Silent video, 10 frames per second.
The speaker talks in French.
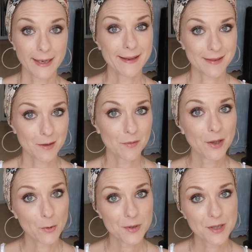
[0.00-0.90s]
Et ça
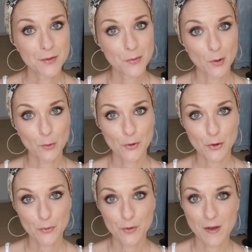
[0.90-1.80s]
faisait aussi fort longtemps
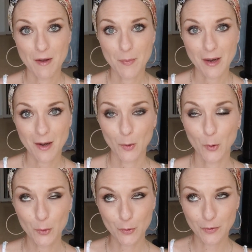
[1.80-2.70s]
que je vous avais pas
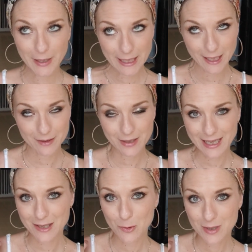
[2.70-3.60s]
retrouvé
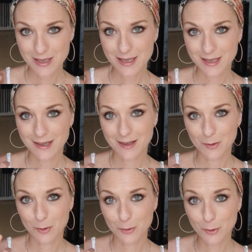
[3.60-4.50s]
avec ce style
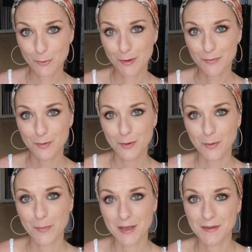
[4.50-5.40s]
euh, de coiffure,
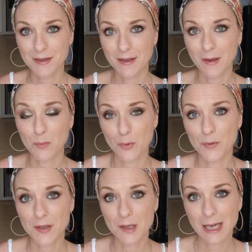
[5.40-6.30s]
mais c'est un peu
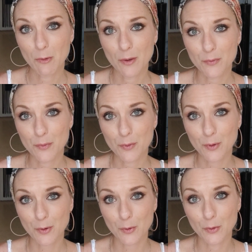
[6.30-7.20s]
aussi la
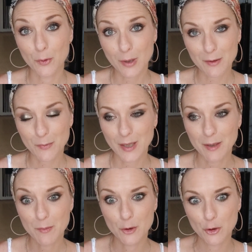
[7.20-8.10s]
coiffure de la flemme.